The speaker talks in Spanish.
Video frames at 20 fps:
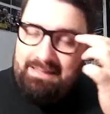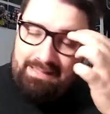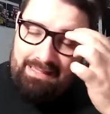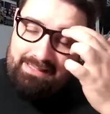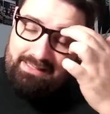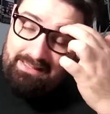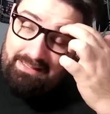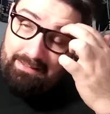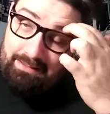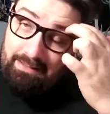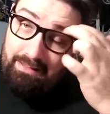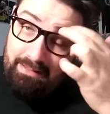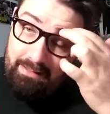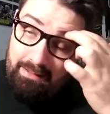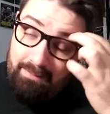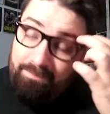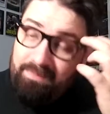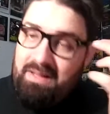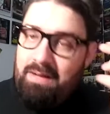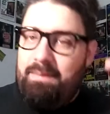así
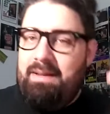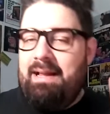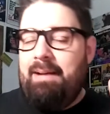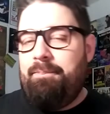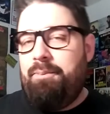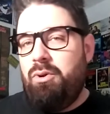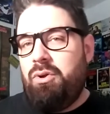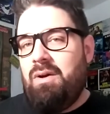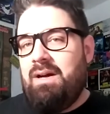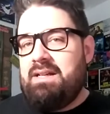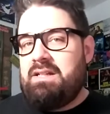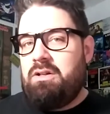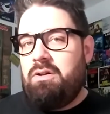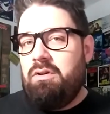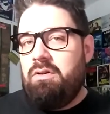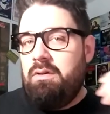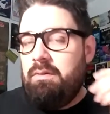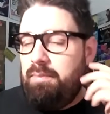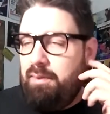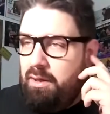que me da puto
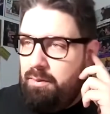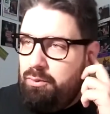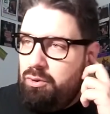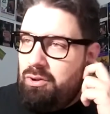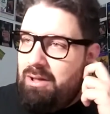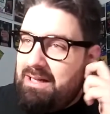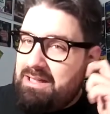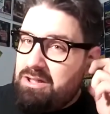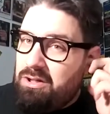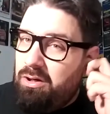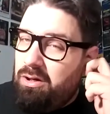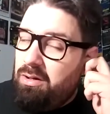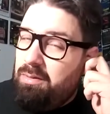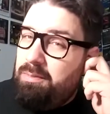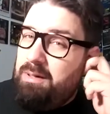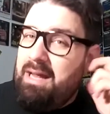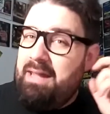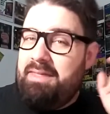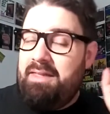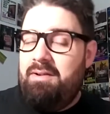asco, pero puto asco,
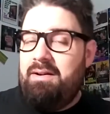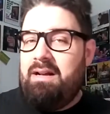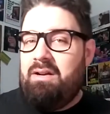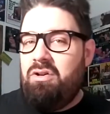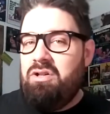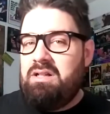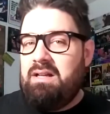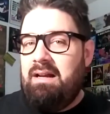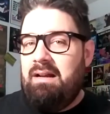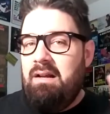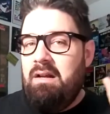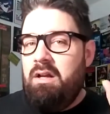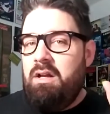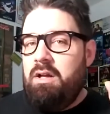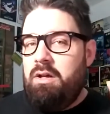voy a decir una cosa,